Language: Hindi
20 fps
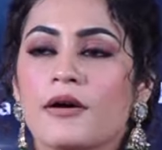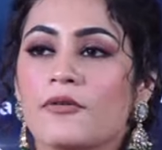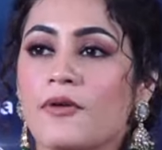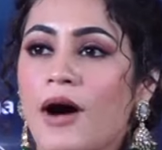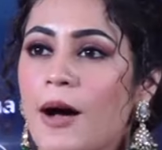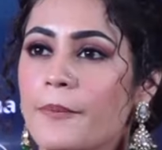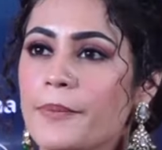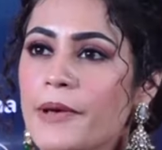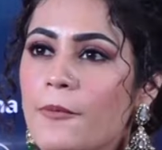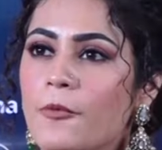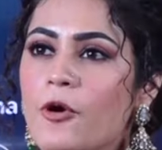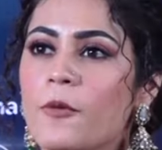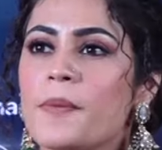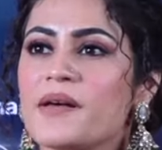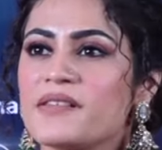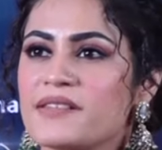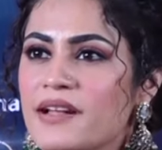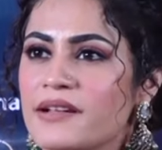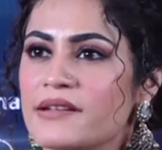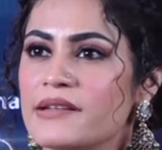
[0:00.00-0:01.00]
वहाँ पे आपको
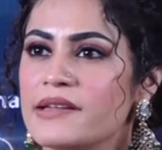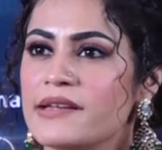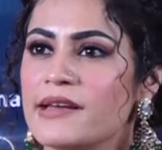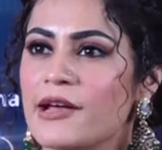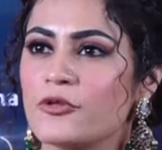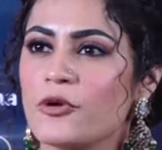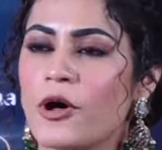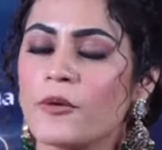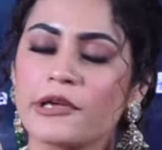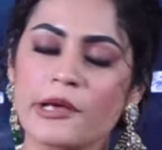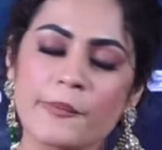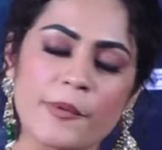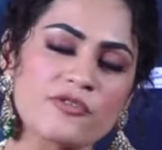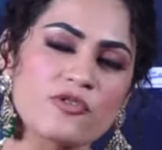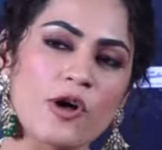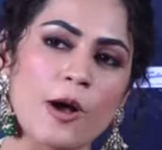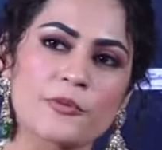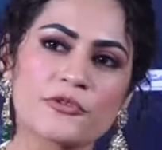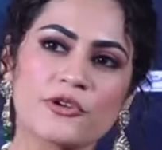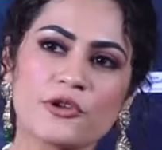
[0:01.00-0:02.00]
पसंद नहीं है तो आपके
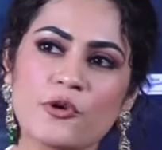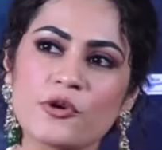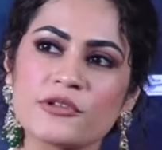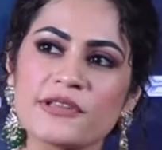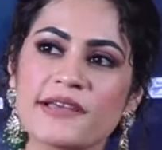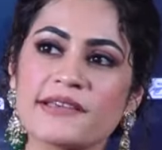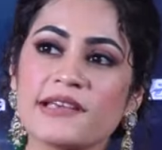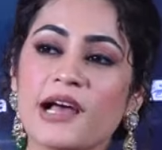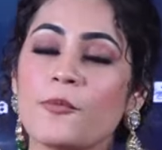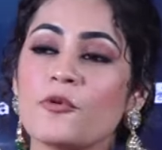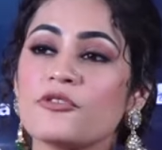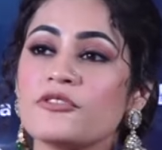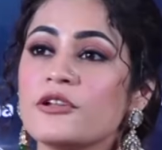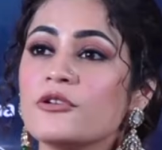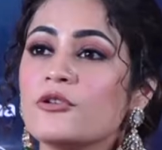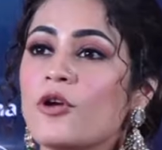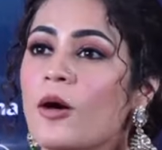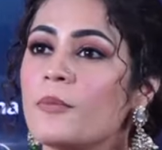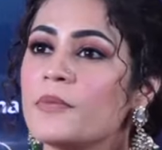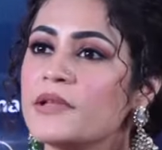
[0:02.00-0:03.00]
पास ऑप्शन होता है कि आप उसे
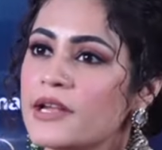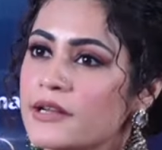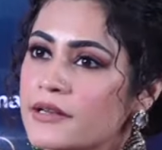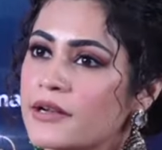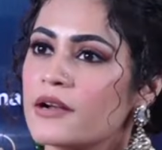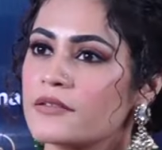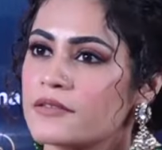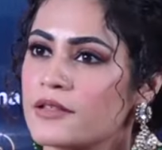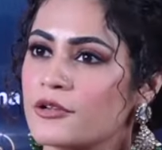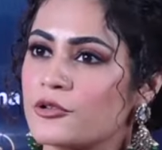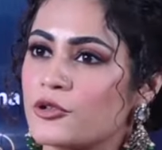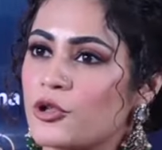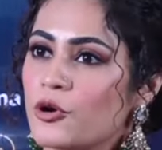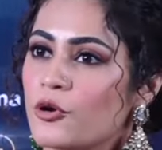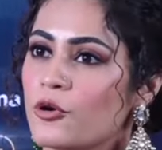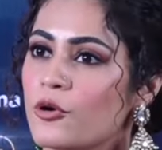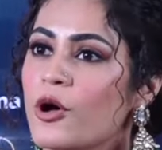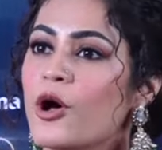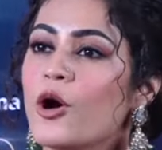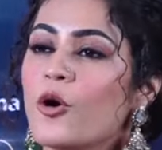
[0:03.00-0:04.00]
नॉमिनेट कर सकते
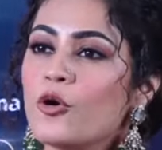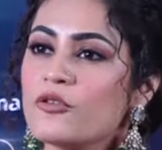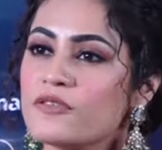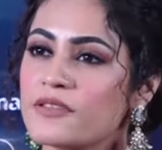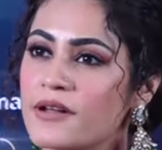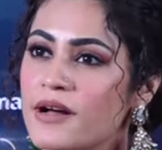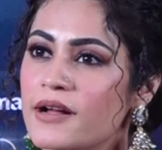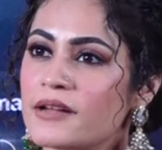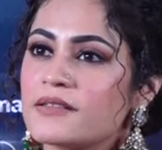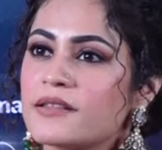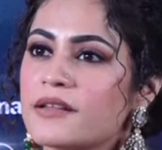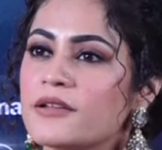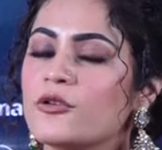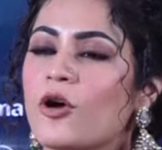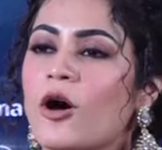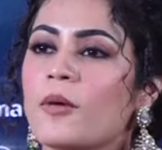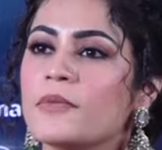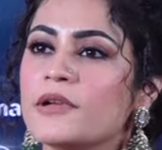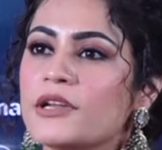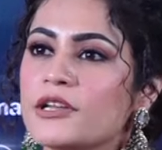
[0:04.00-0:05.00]
हो उस घर से
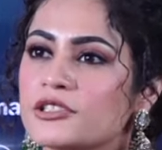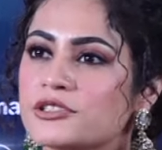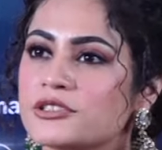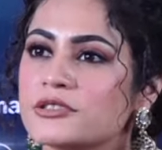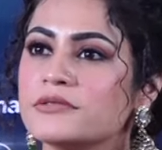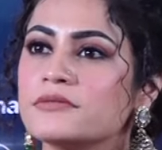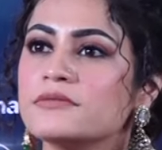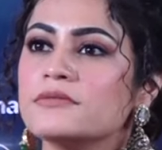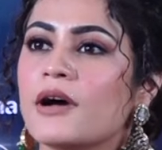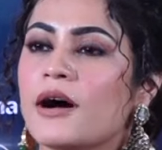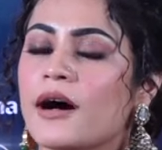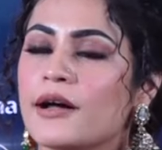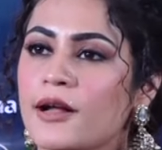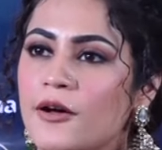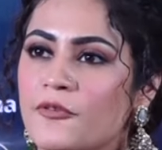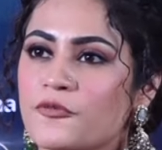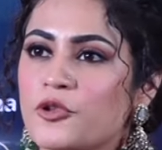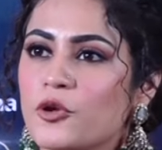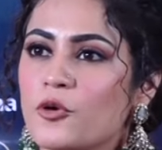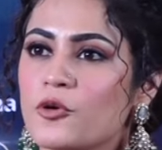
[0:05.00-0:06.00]
नॉमिनेशन हर
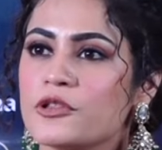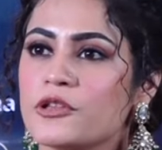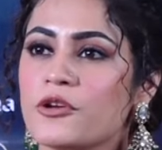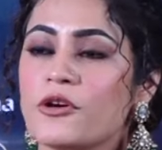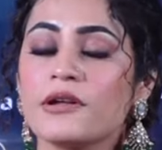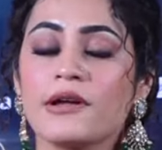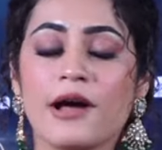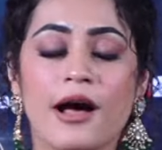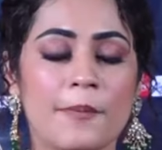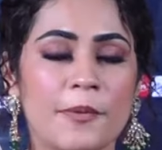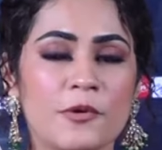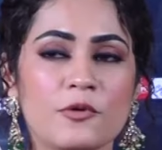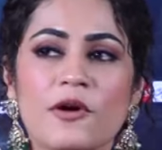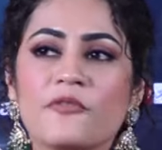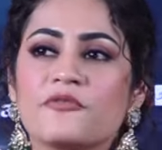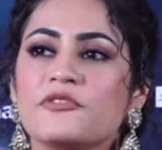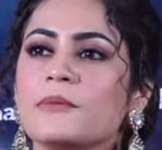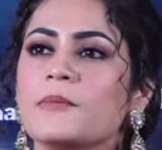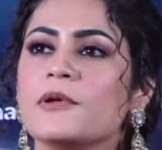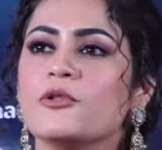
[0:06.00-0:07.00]
हफ्ते होती है और यहाँ पे तो
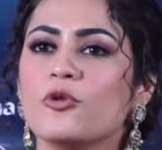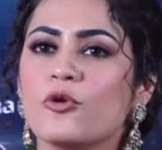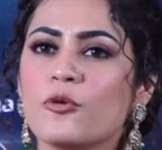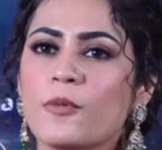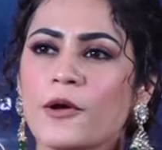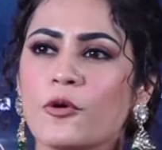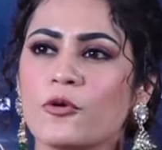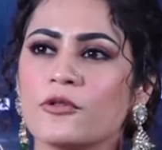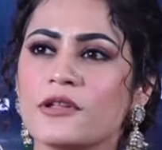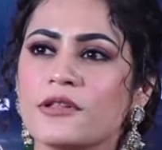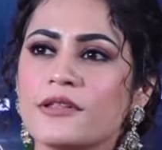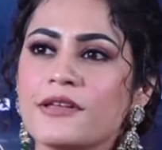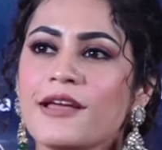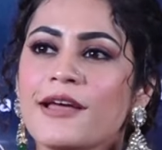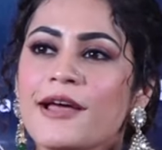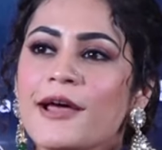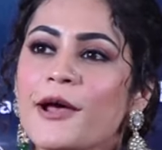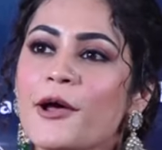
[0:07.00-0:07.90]
हफ्ते में दो बार होती थी